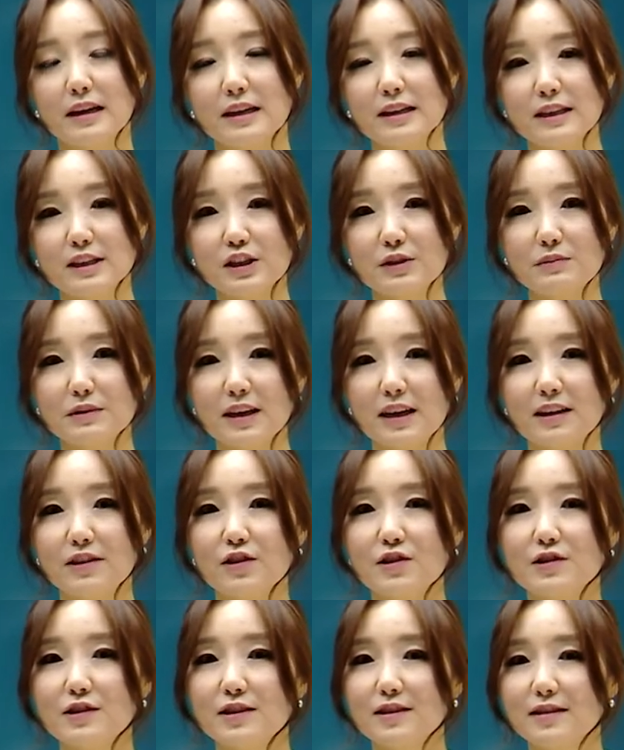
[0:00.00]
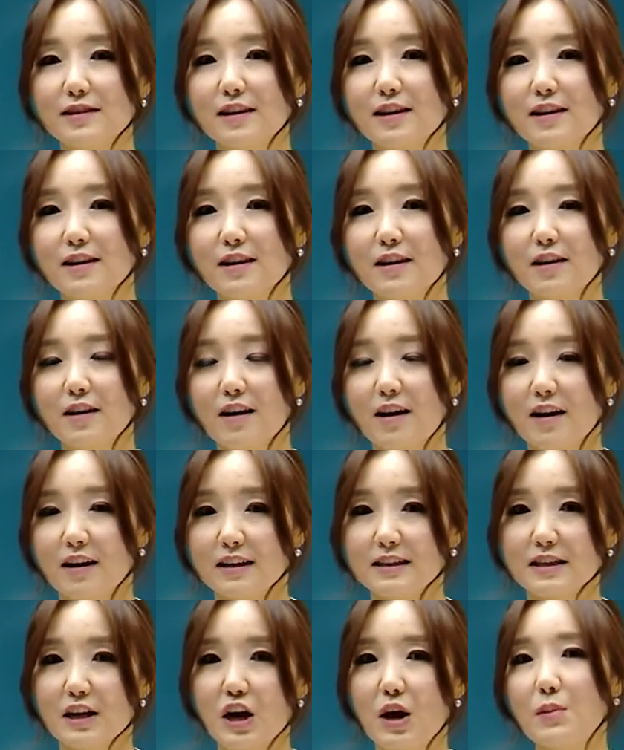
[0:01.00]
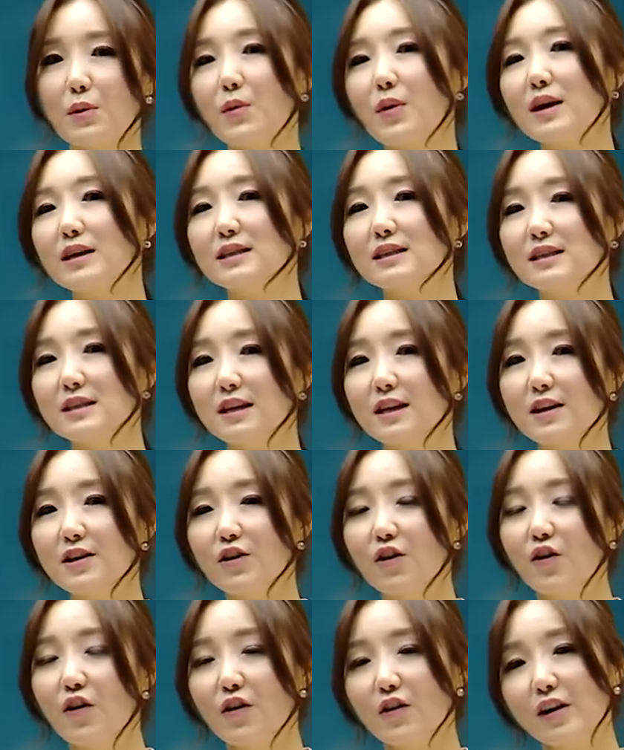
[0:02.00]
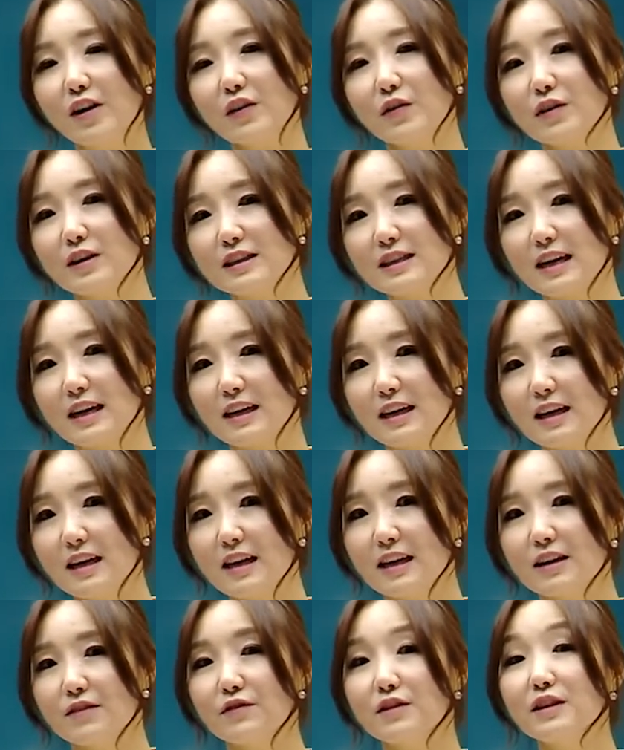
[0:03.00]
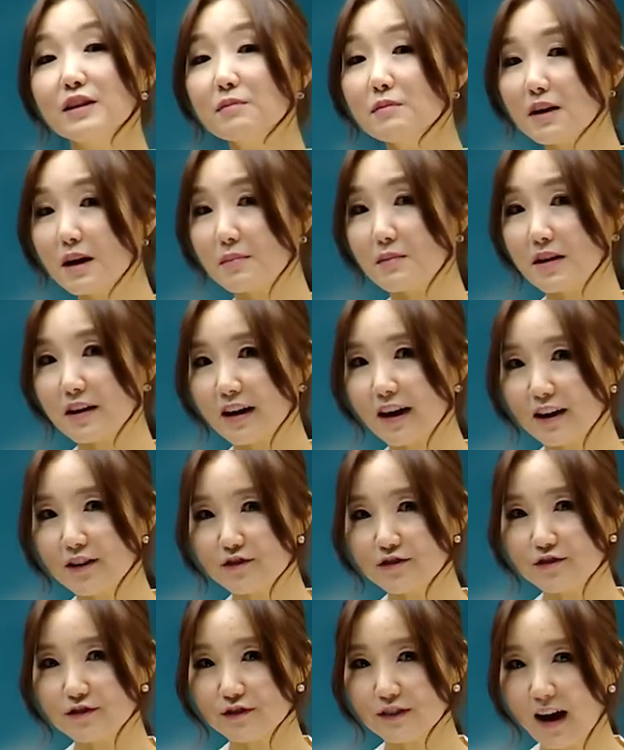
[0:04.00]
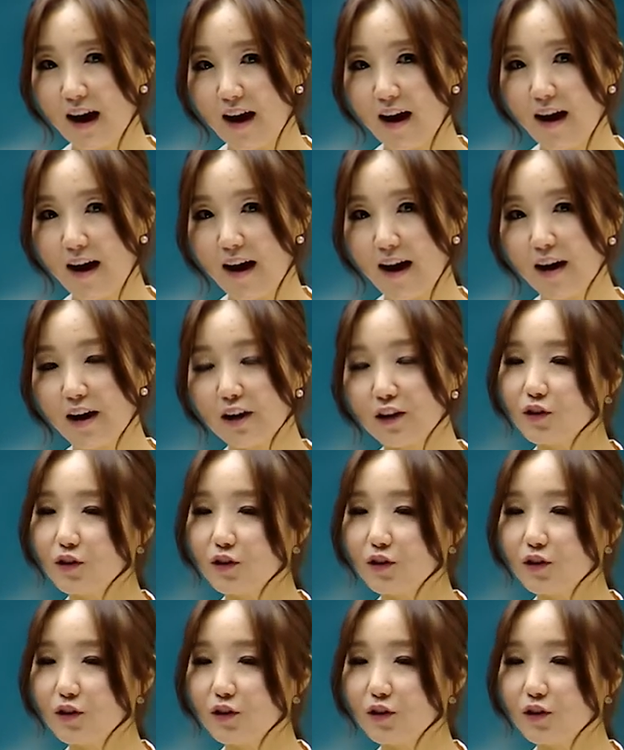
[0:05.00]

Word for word: 채점자가 들었을 때는 이 사람이 확실히 영어를 굉장히 믿음감 있게 하는구나.